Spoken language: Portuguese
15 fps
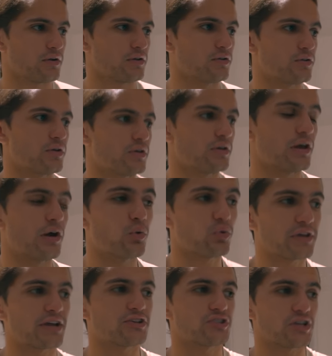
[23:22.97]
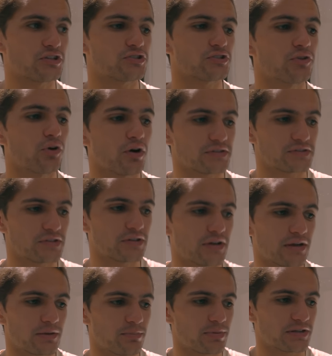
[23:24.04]
e é o que a gente gosta,
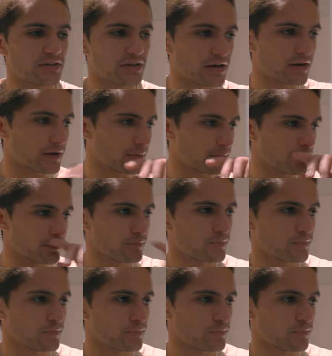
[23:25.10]
né, pra treinar.